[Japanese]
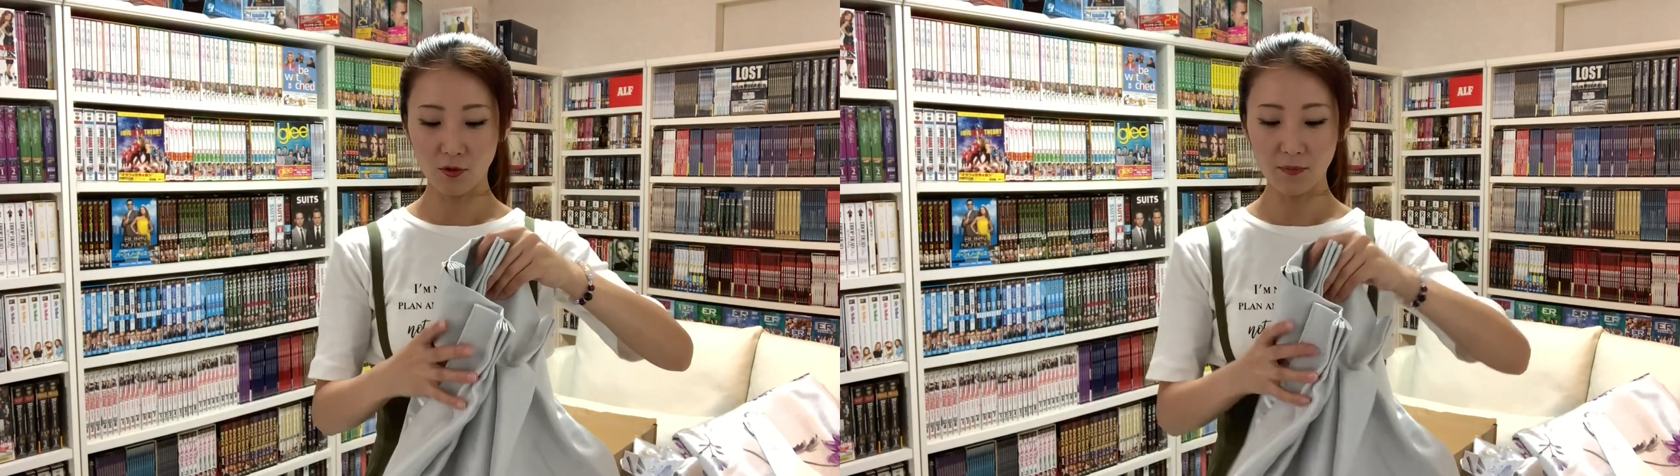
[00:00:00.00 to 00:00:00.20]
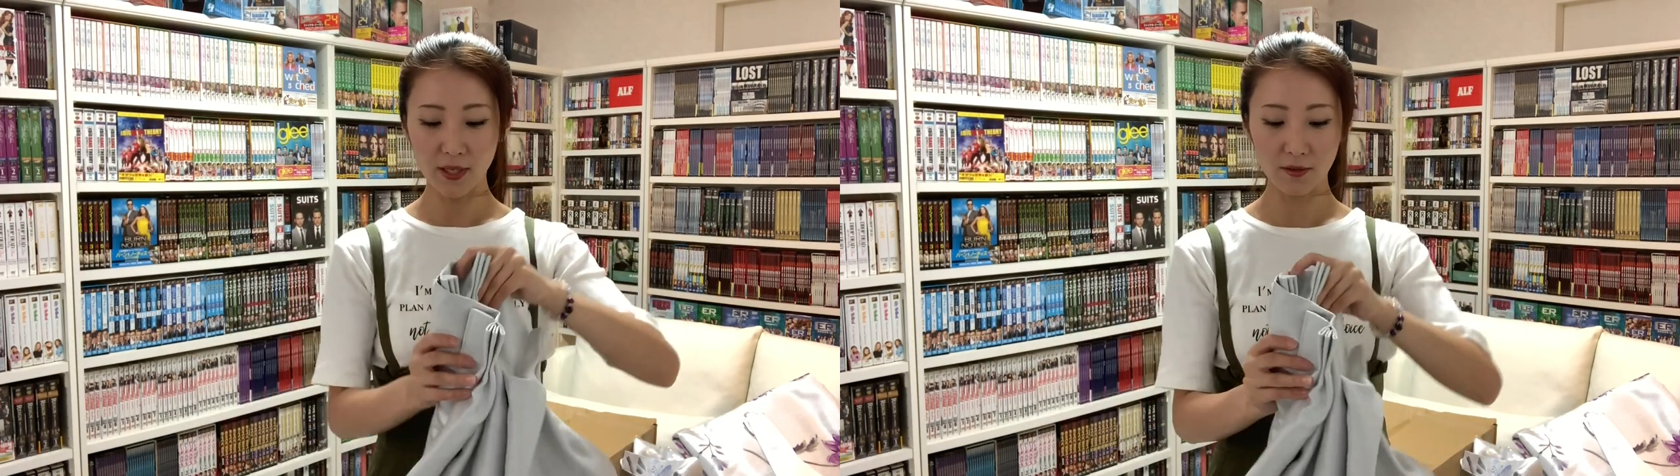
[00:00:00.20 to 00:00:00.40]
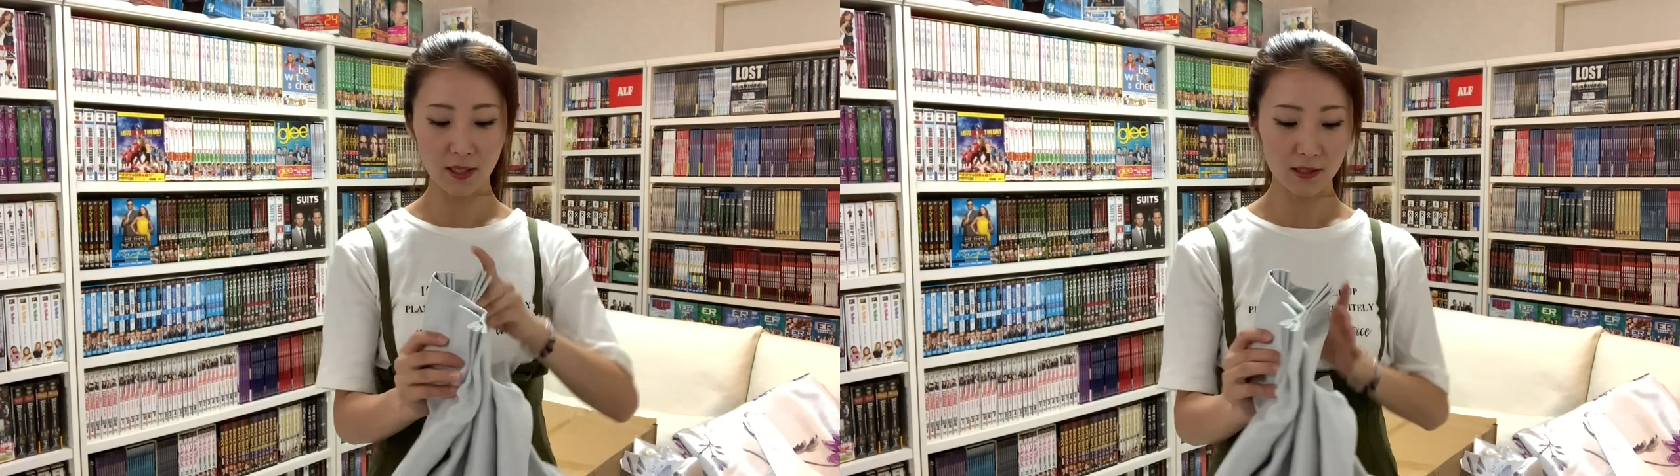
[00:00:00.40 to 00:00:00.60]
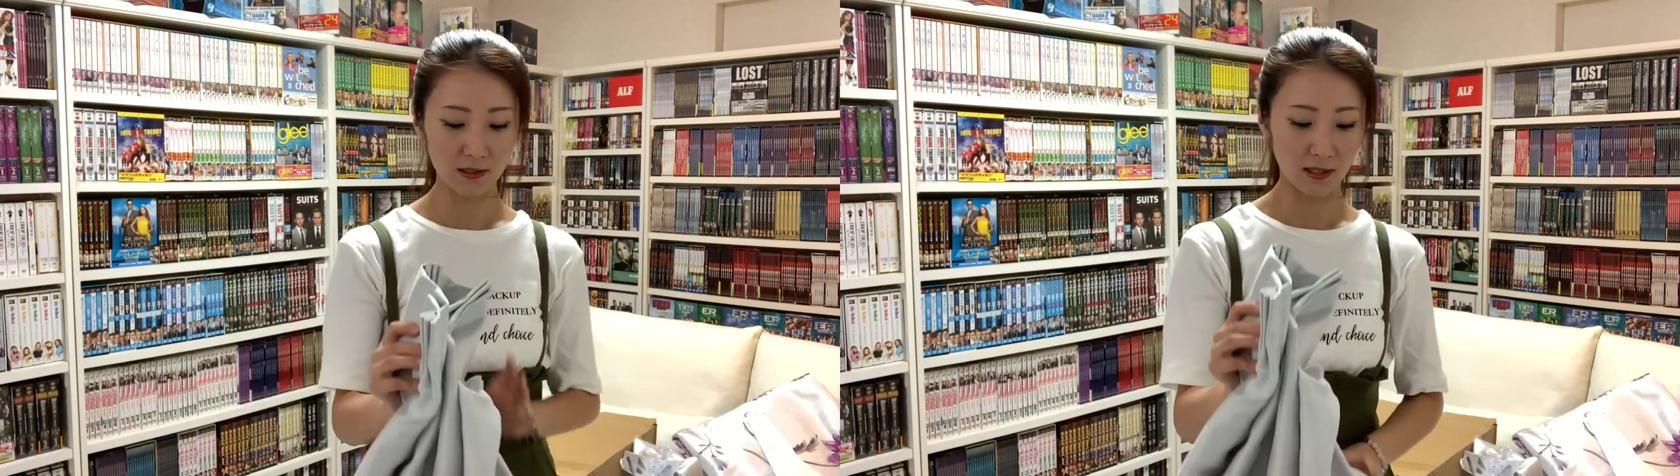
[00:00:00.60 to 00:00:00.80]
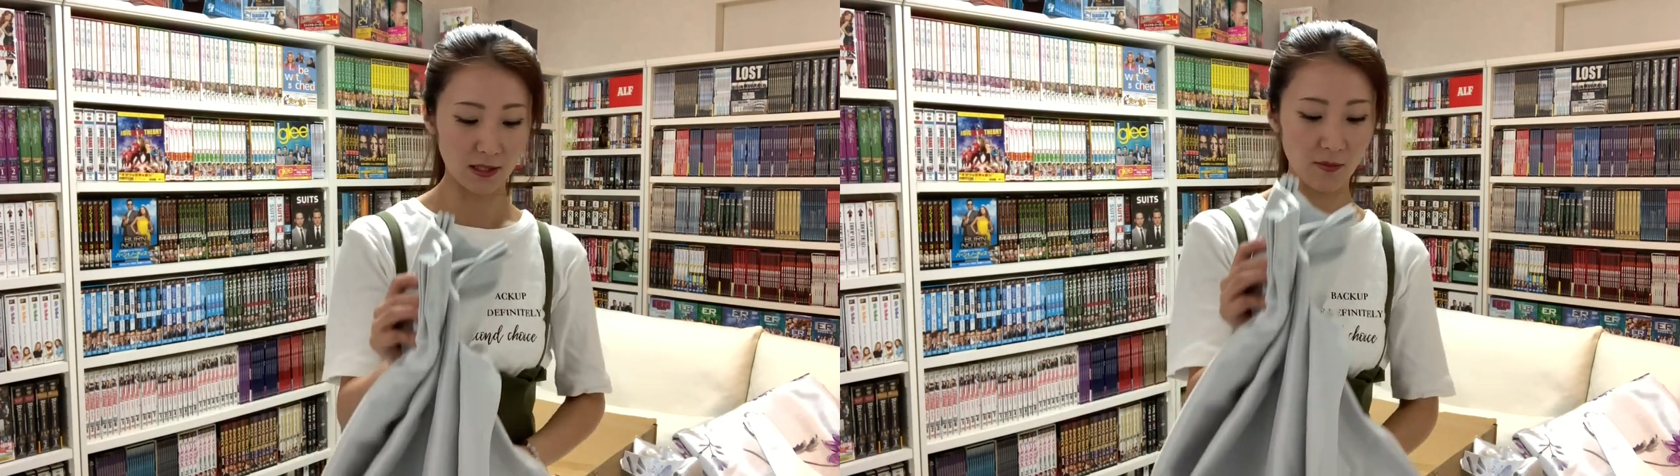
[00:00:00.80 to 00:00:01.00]
多めのや
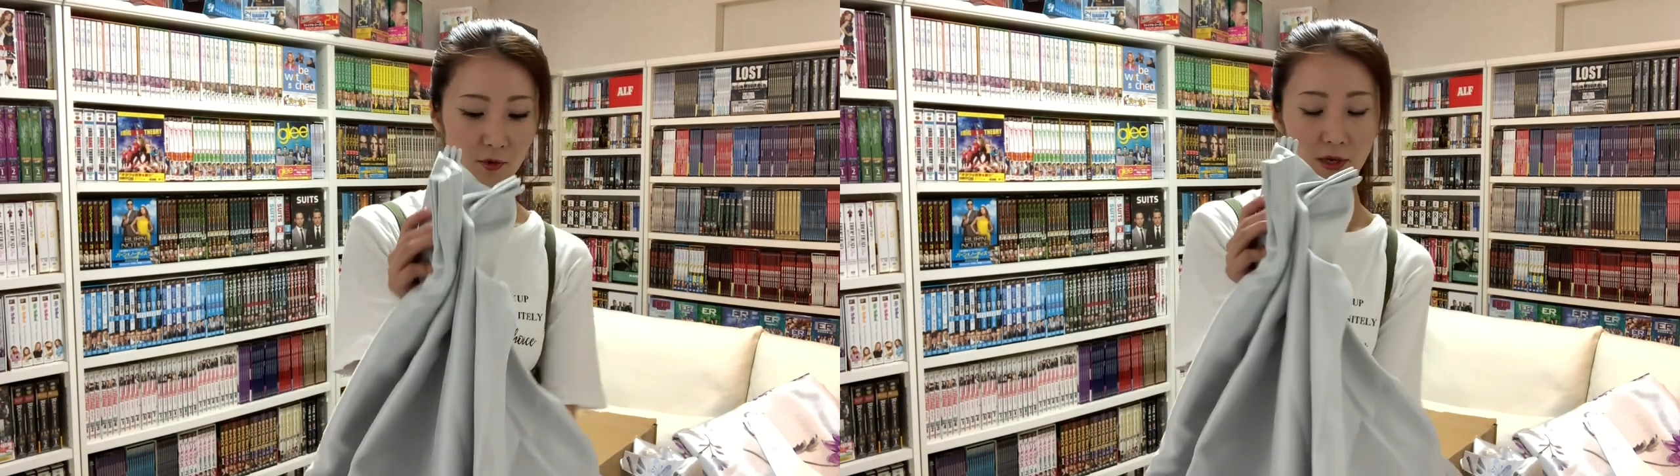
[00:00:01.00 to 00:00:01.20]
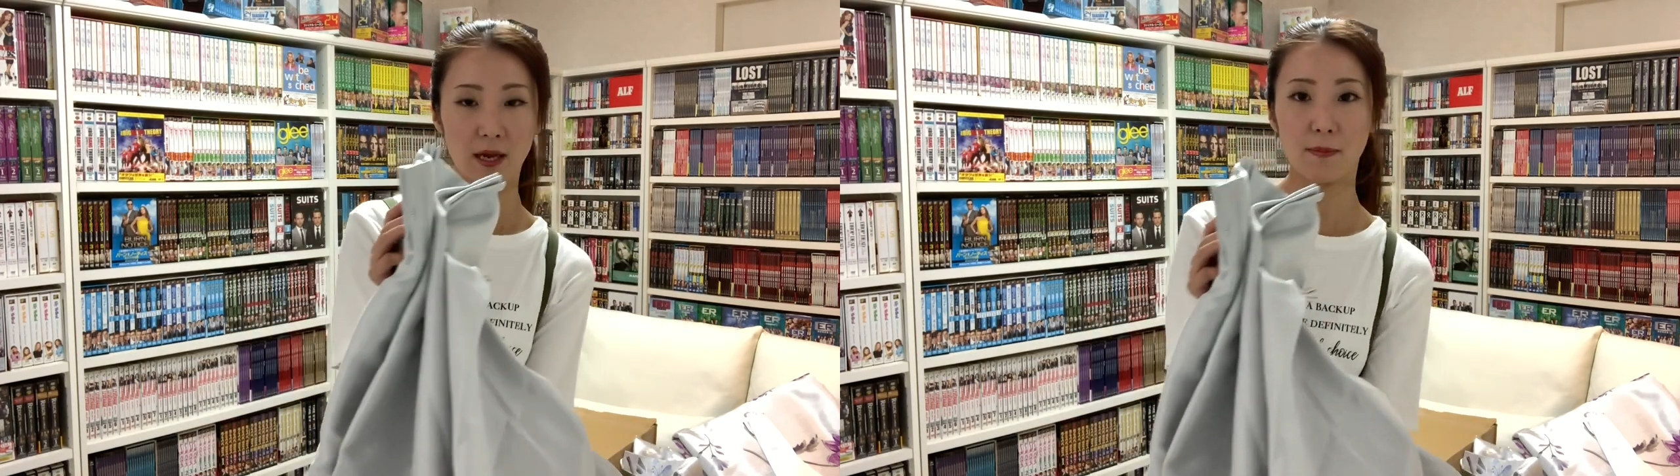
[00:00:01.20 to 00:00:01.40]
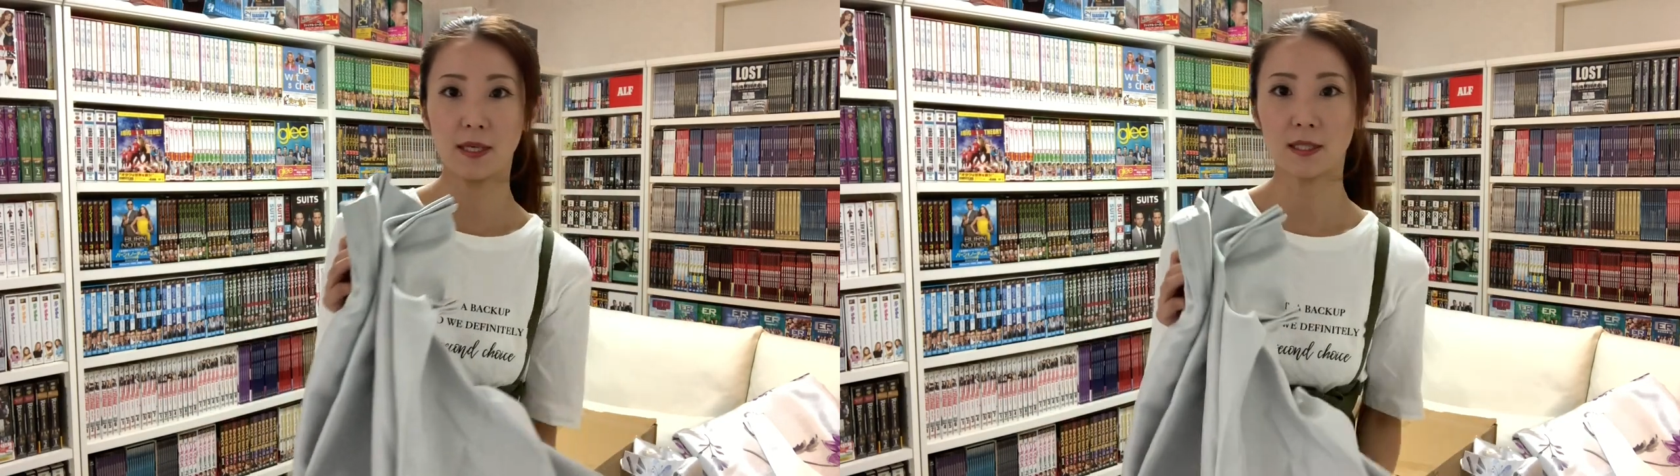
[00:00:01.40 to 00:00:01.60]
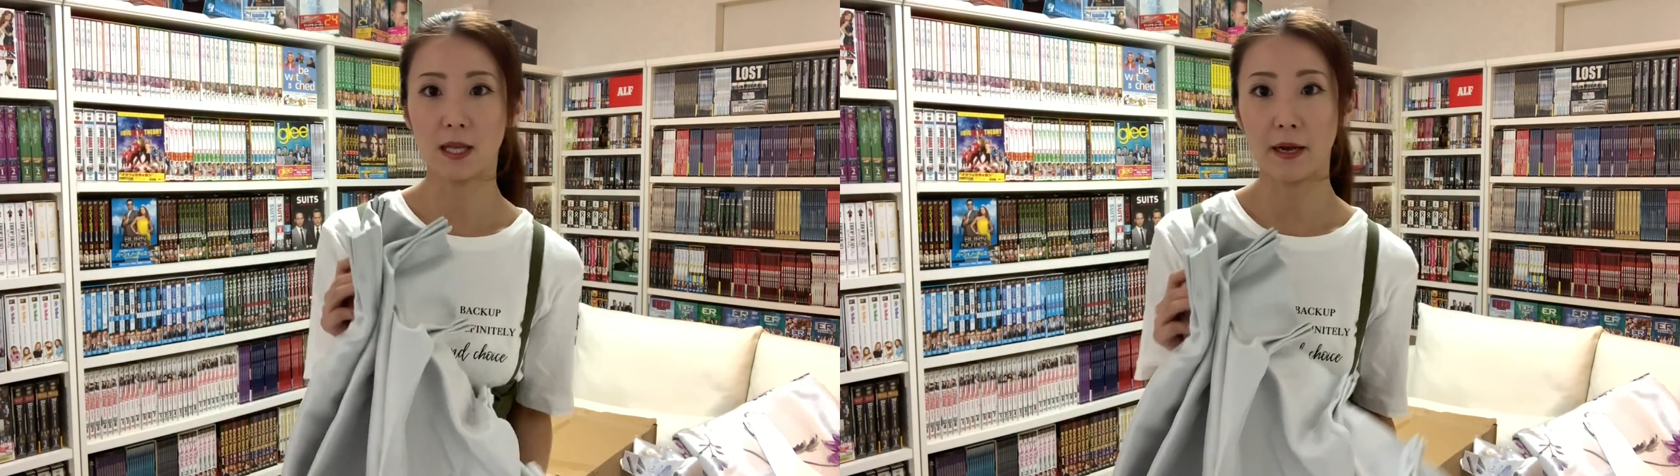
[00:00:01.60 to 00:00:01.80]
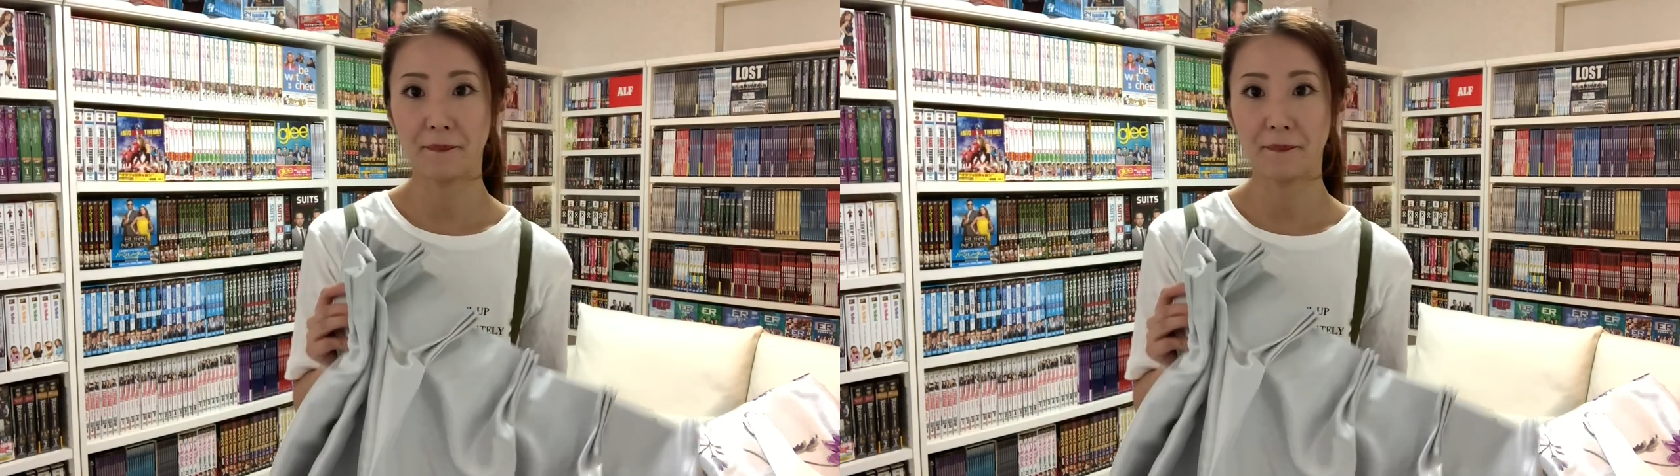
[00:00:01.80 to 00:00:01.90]
つにしてもらいました